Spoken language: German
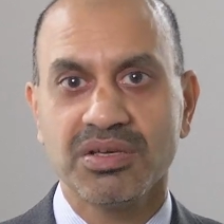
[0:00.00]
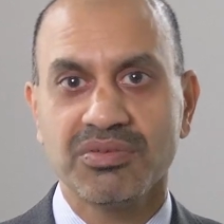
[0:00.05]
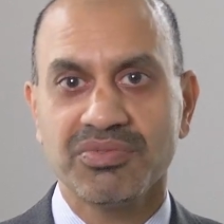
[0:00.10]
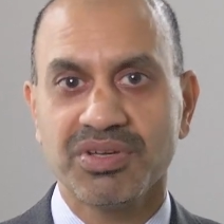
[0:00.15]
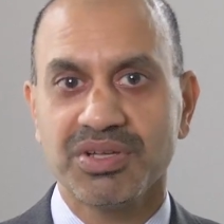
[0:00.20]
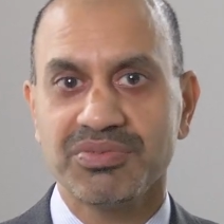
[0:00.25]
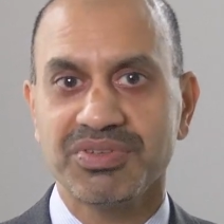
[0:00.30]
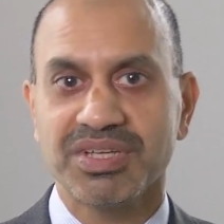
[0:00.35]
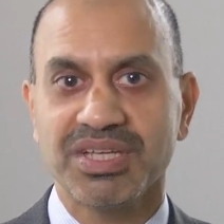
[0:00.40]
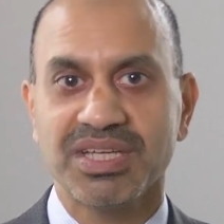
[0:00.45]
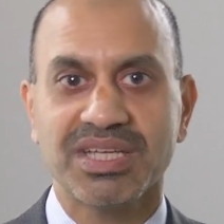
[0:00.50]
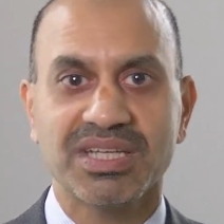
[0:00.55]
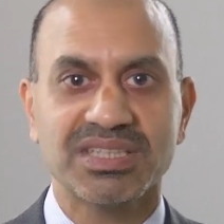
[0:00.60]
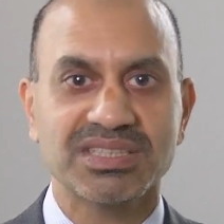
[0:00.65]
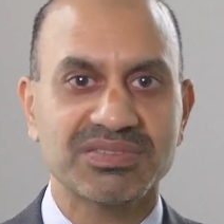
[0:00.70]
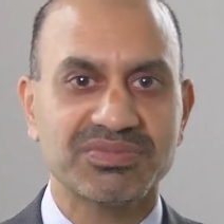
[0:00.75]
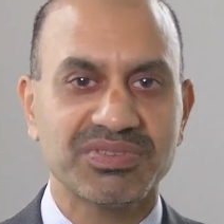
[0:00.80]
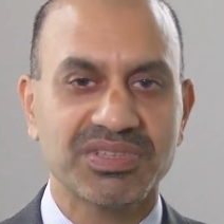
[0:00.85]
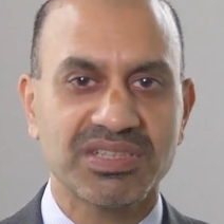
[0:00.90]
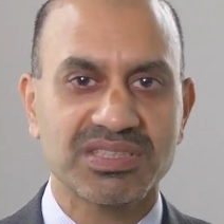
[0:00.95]
werden wir
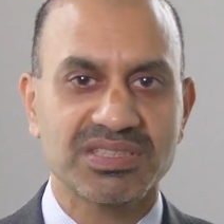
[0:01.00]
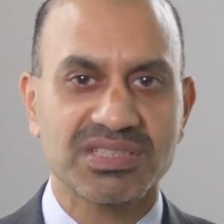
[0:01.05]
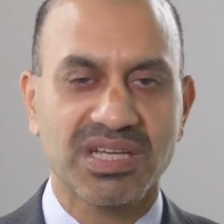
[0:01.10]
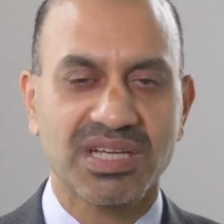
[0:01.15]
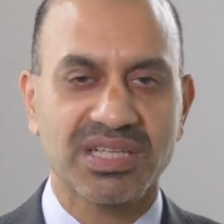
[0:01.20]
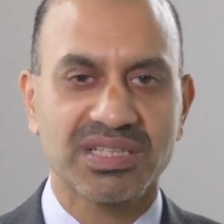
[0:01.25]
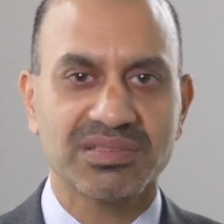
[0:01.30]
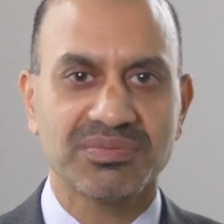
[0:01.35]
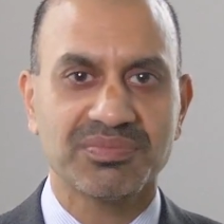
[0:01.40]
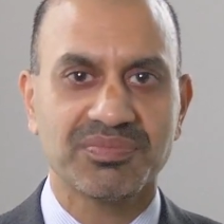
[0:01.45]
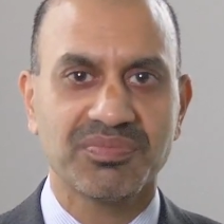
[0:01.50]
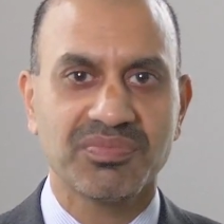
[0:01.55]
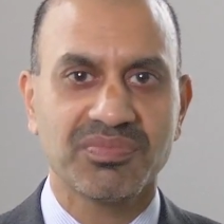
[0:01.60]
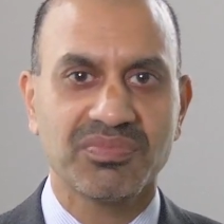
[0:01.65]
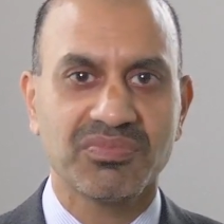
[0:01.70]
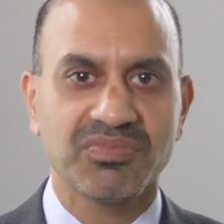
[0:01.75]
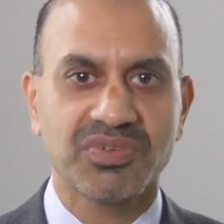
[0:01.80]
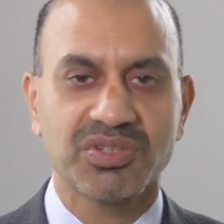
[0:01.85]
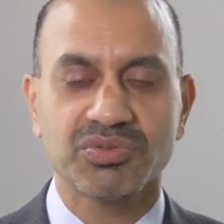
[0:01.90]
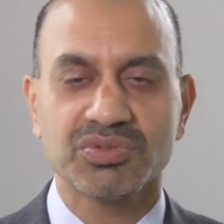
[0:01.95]
erst wieder sein,
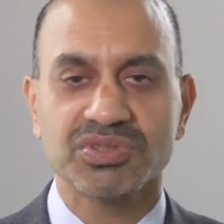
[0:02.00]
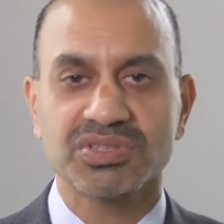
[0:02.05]
wenn